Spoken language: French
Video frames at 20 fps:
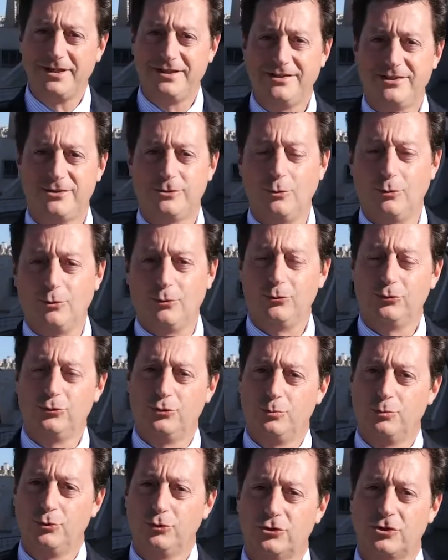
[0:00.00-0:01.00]
édition
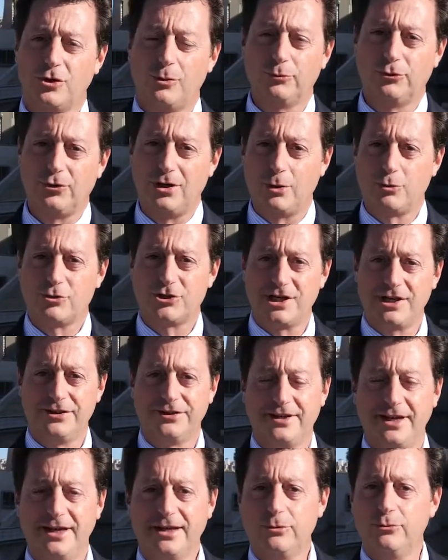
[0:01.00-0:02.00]
du Bootcamp de la Ocean
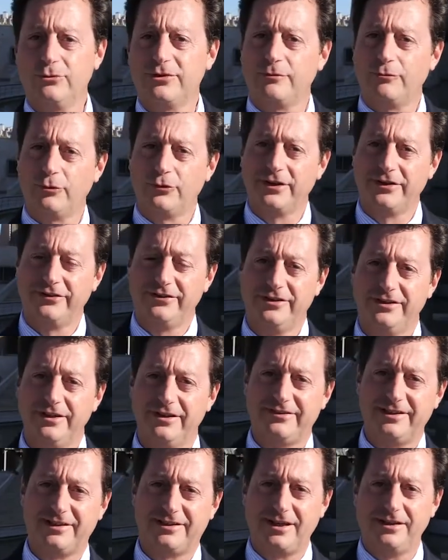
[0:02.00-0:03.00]
Tech, nous avons décidé
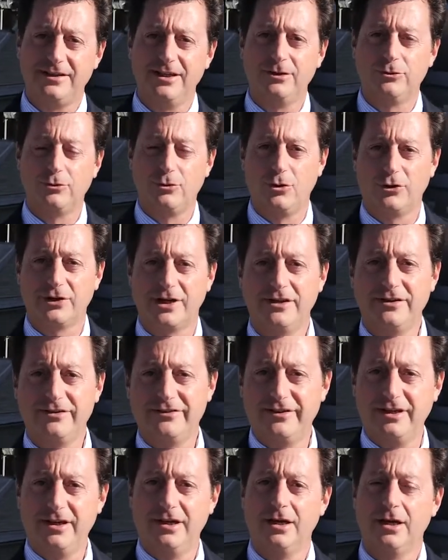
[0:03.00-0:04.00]
cette année de
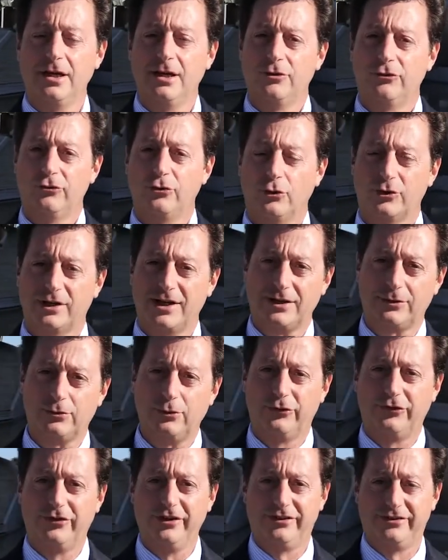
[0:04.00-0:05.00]
l'organiser sur quatre
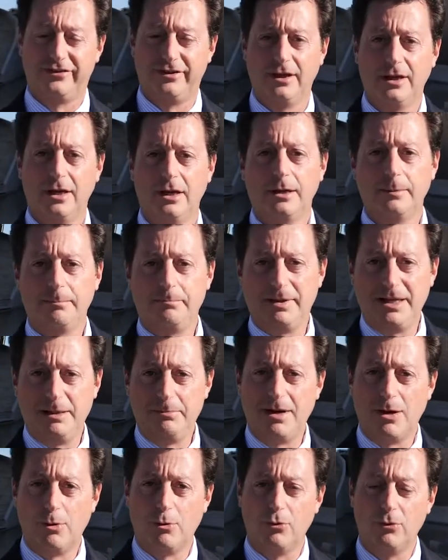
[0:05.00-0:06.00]
sites,
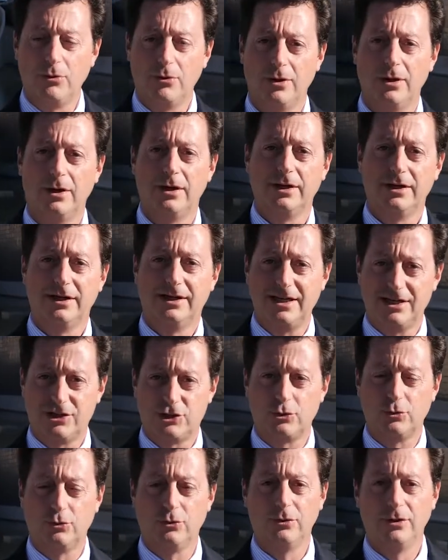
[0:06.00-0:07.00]
Bilbao,
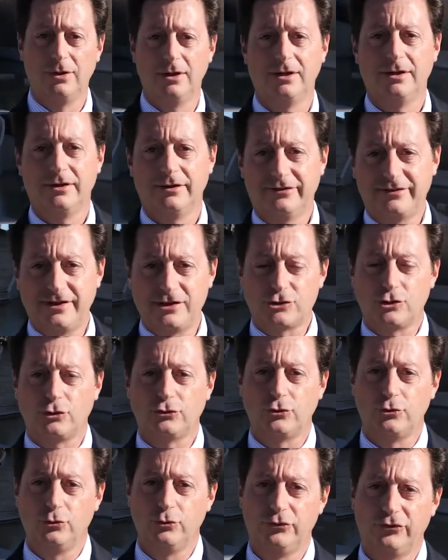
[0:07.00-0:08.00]
Getcho,
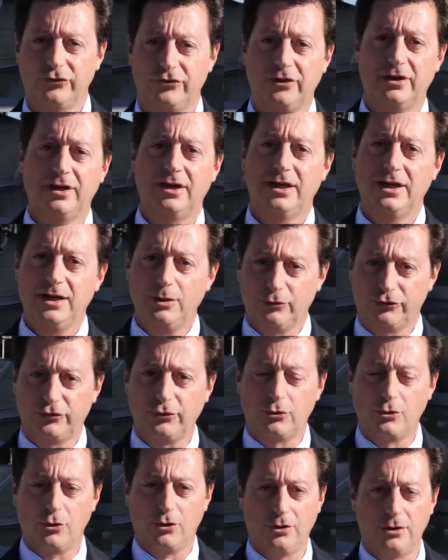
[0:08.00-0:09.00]
Saint-Jean-de-Luz et
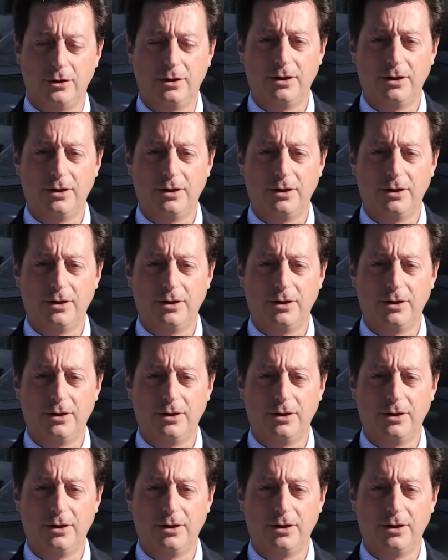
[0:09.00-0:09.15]
Osegor.